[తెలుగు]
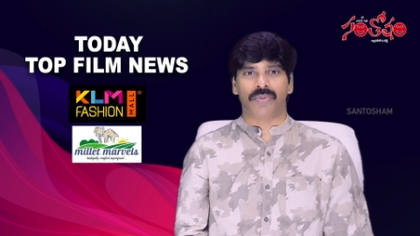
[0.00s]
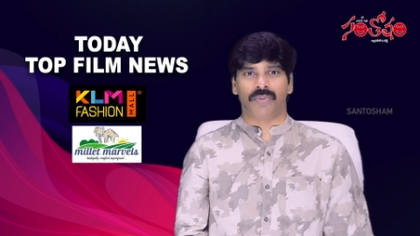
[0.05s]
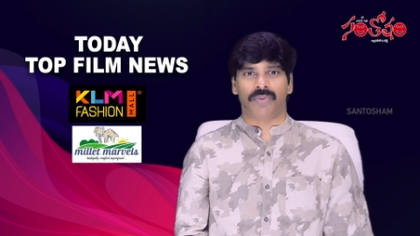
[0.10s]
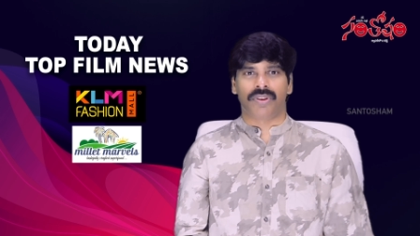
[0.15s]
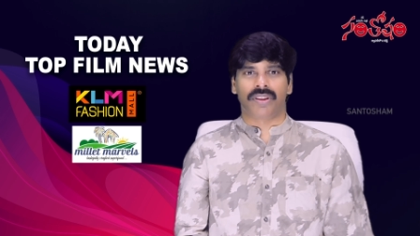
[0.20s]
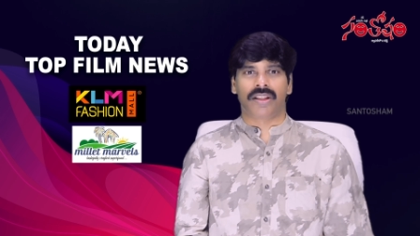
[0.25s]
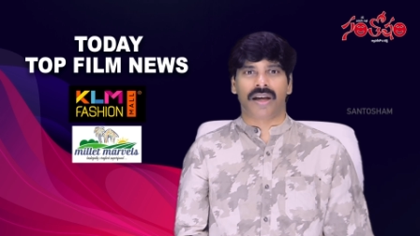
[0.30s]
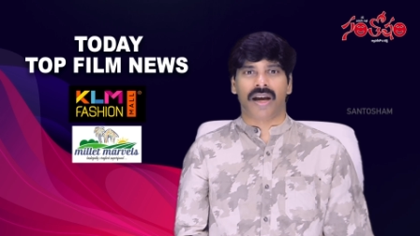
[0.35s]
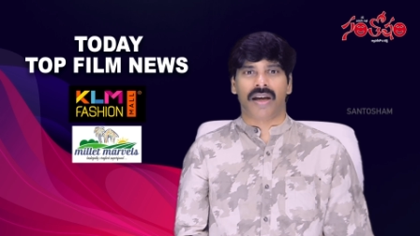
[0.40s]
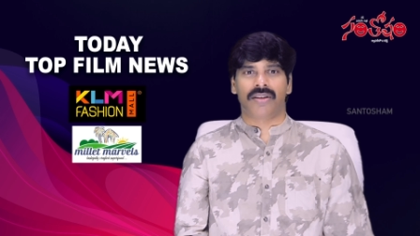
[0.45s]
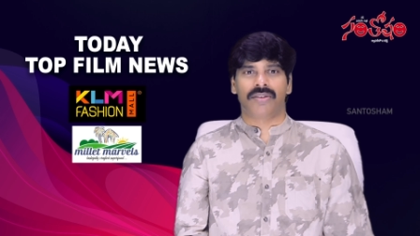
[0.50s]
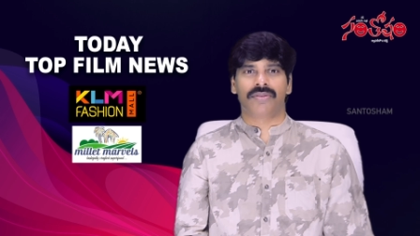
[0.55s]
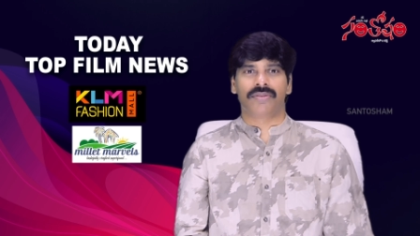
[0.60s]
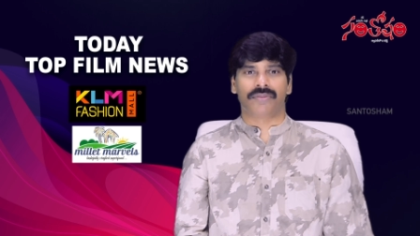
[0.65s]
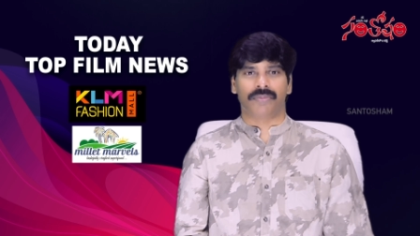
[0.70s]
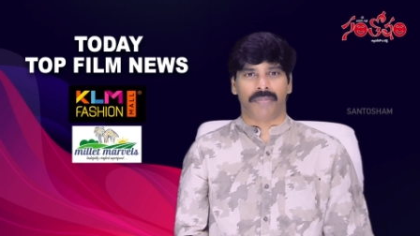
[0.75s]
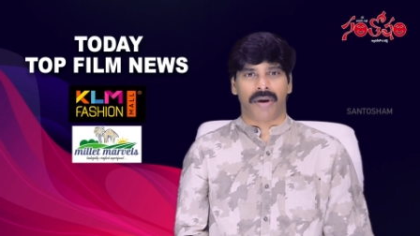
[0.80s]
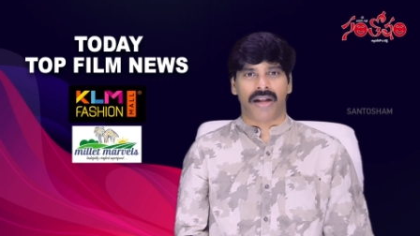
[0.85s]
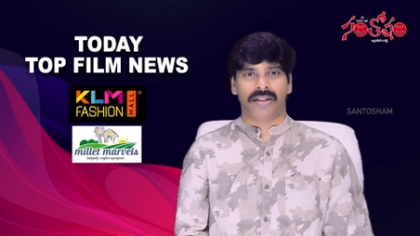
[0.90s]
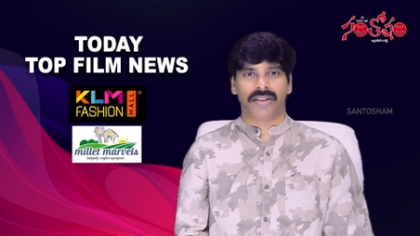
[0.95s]
ఉద్దాను
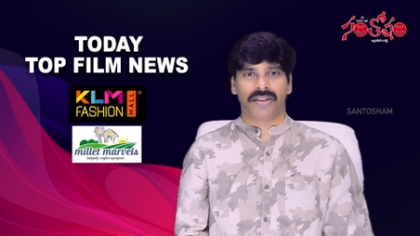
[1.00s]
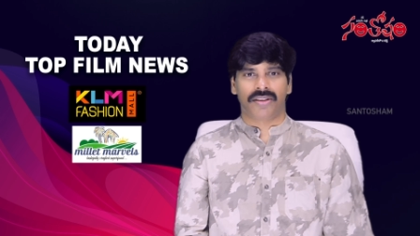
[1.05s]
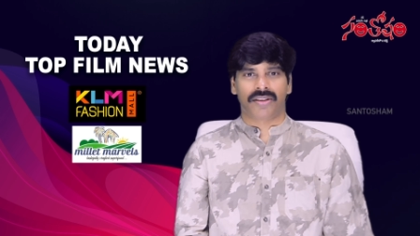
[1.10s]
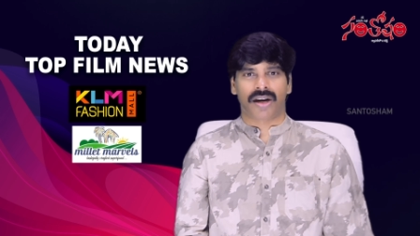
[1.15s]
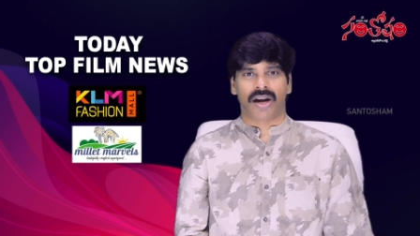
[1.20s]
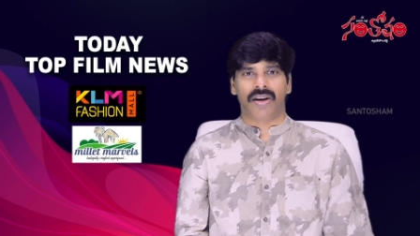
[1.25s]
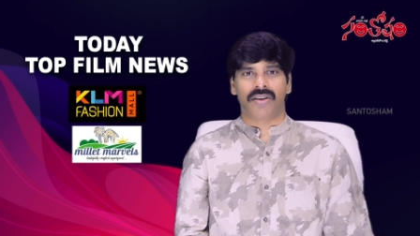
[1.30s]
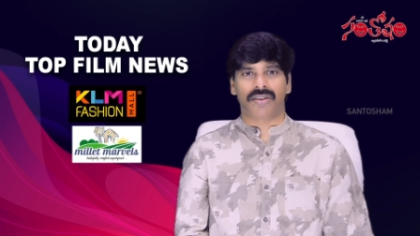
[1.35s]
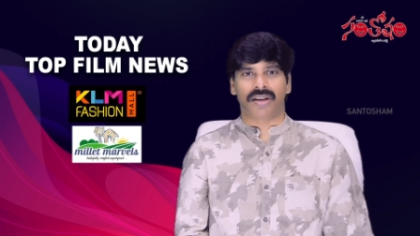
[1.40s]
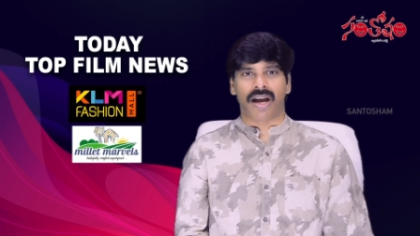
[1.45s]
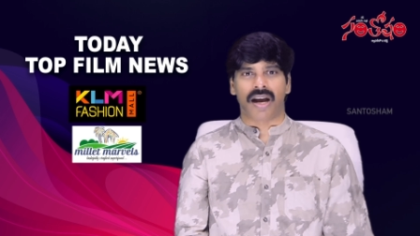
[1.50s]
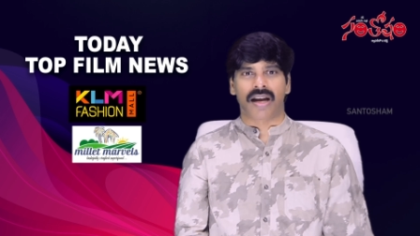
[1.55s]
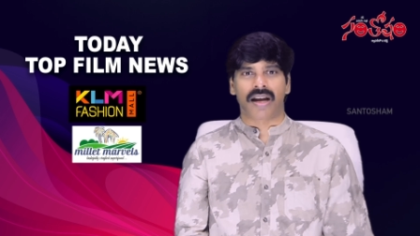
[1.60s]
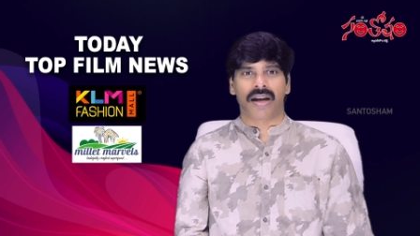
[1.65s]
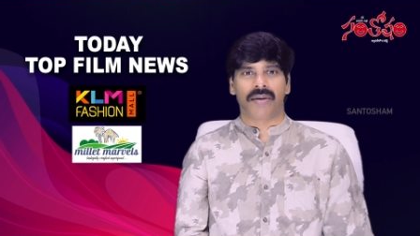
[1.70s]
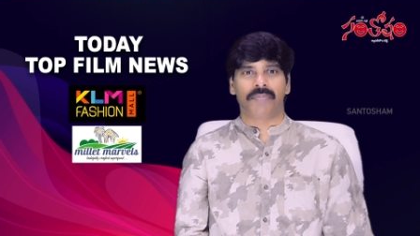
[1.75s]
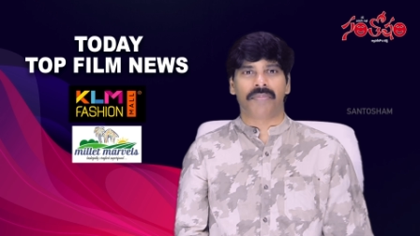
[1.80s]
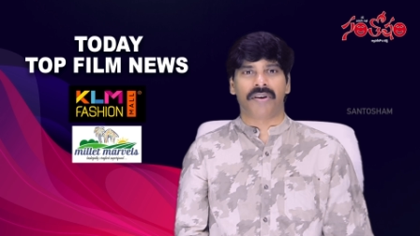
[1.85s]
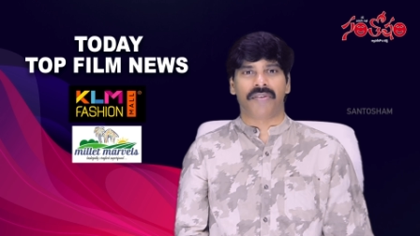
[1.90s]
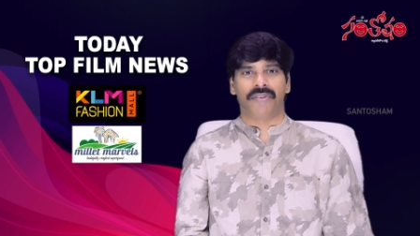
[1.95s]
బాధితురాలు
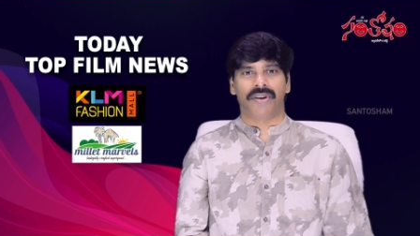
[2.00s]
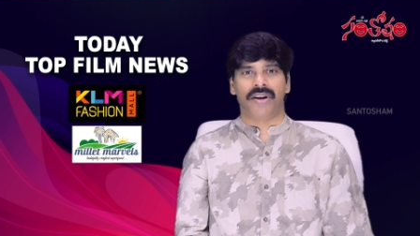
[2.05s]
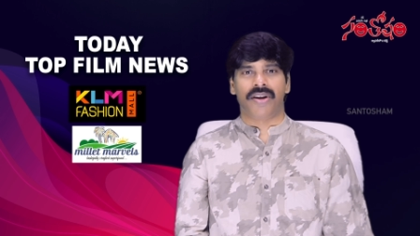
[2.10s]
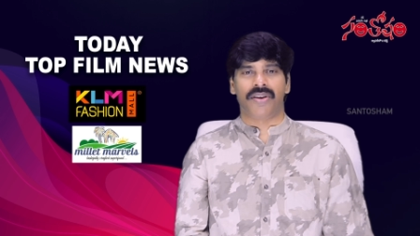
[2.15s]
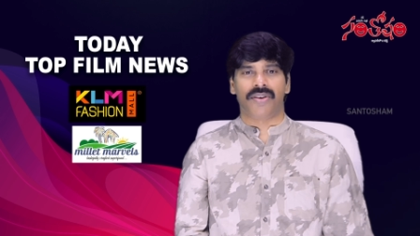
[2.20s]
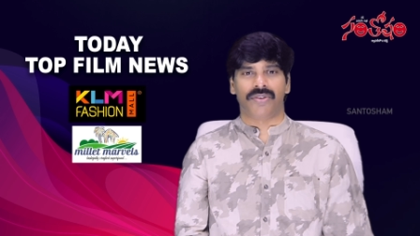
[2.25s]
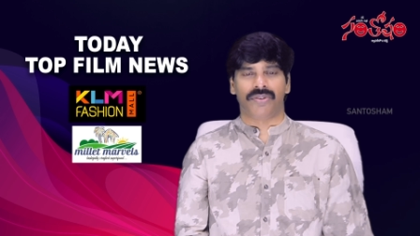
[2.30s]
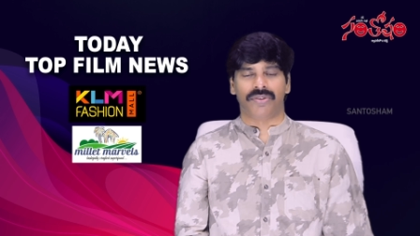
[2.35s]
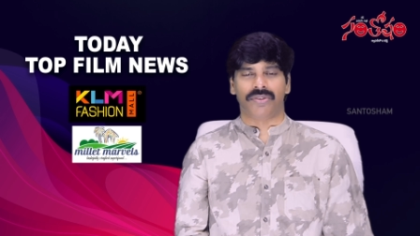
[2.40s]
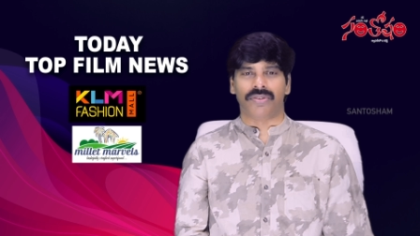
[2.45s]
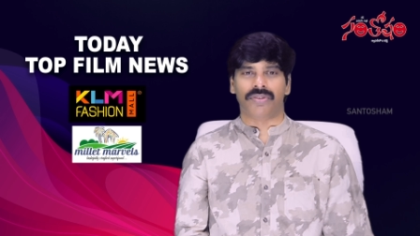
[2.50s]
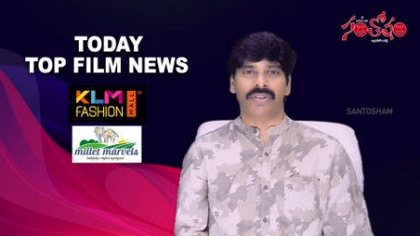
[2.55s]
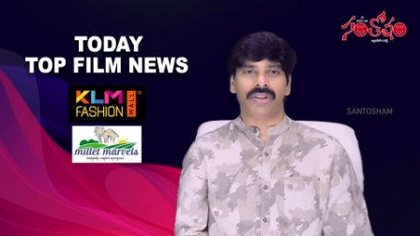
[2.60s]
గంగమ్మ వీడియోను